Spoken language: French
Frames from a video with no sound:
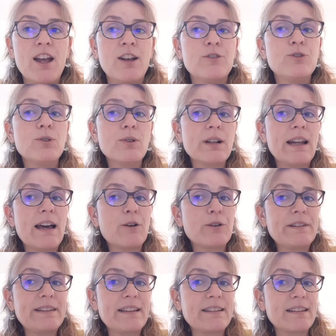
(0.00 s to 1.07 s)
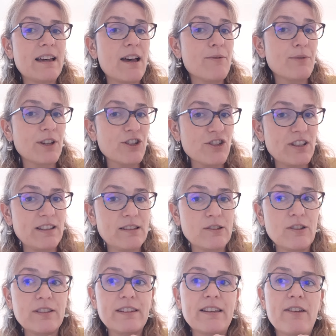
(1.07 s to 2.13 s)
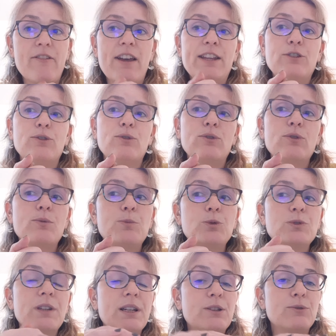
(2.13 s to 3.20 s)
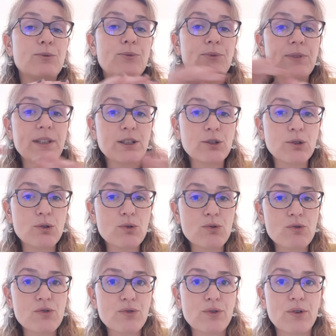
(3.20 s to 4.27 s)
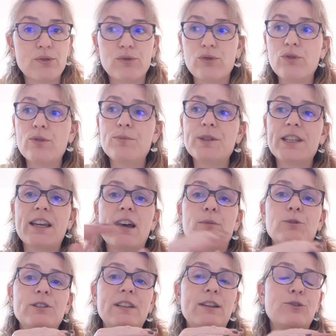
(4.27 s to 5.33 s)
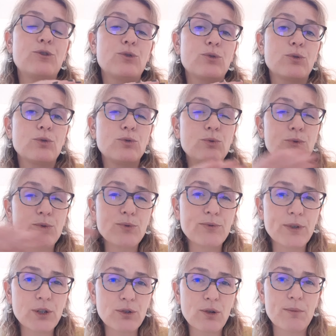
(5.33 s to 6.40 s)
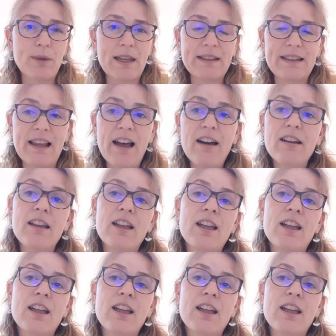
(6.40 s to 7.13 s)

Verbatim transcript: Donc la recette rafraîchissante, ça va être de saupoudrer une fine couche de bicarbonate sur tout votre matelas,